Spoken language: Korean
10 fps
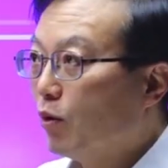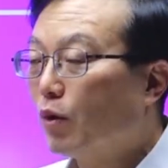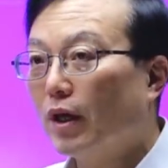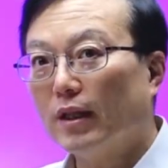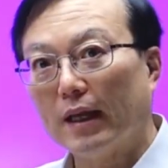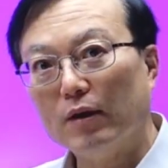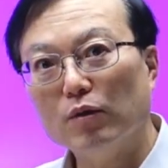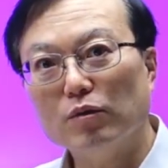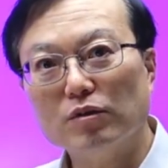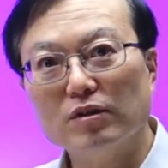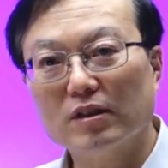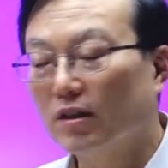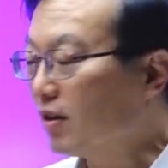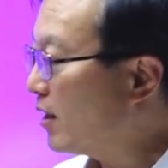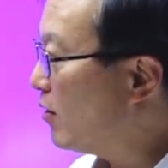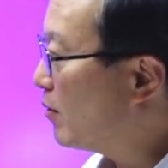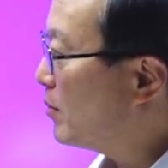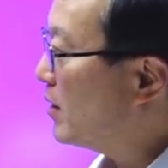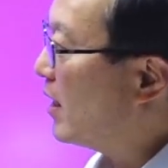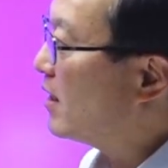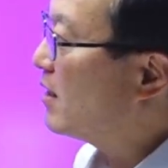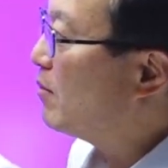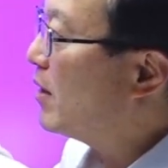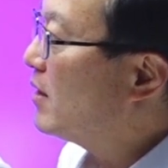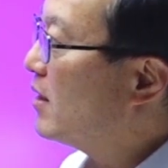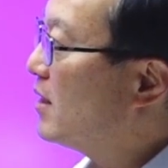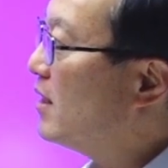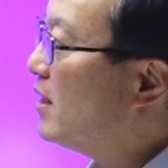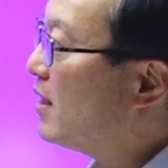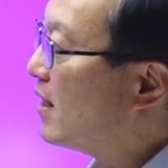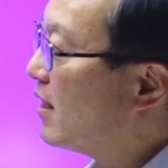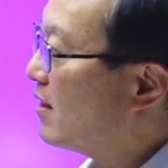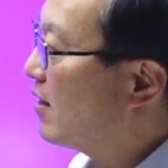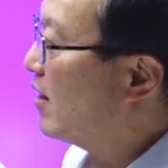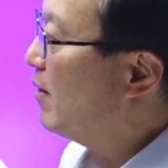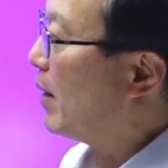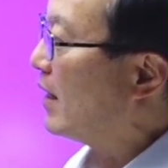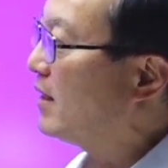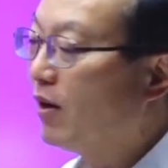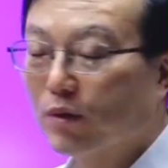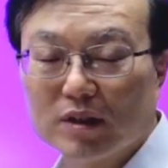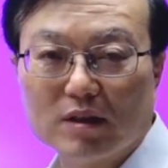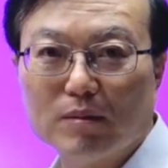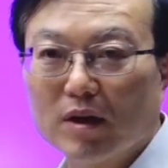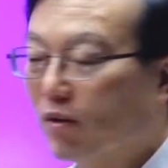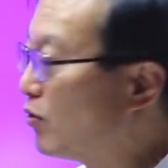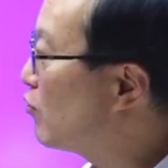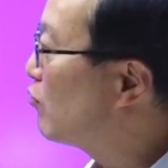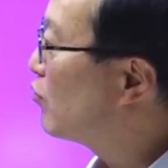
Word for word: 이게 내용은 그렇게 어렵진 않지만 이제 식 같은 게 많이 나오기 때문에 건축